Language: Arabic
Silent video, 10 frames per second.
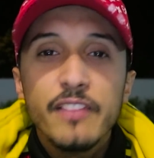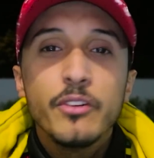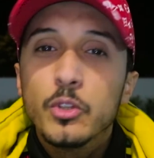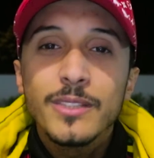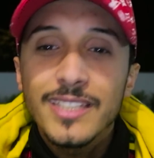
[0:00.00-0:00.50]

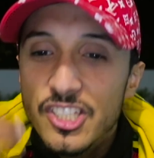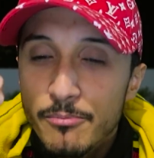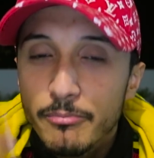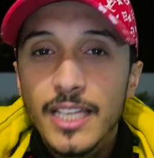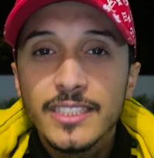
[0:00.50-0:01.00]

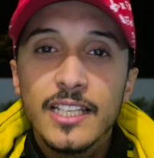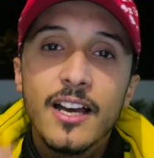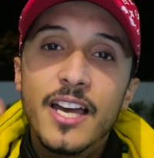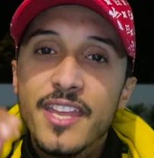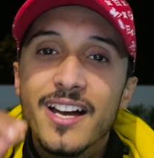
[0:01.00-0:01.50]
2018 مبلاني
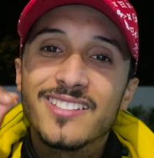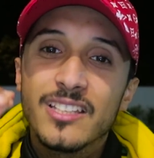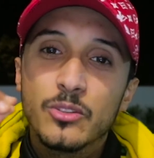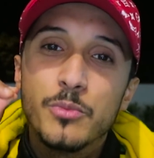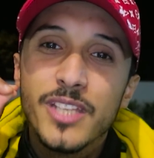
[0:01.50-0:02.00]
ليها انها
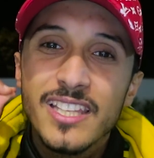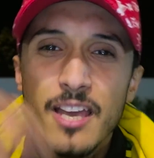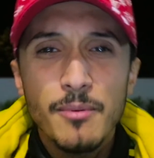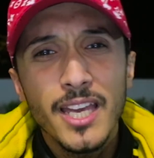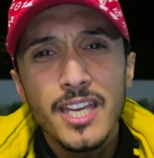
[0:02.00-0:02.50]
خاصها تكون ديال
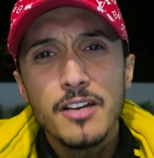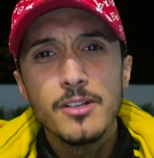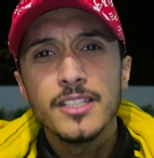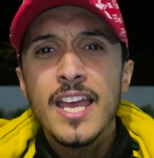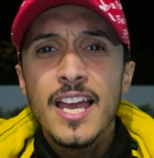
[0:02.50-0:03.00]
دعم
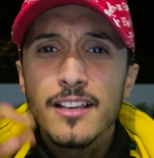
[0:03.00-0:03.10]
القنوات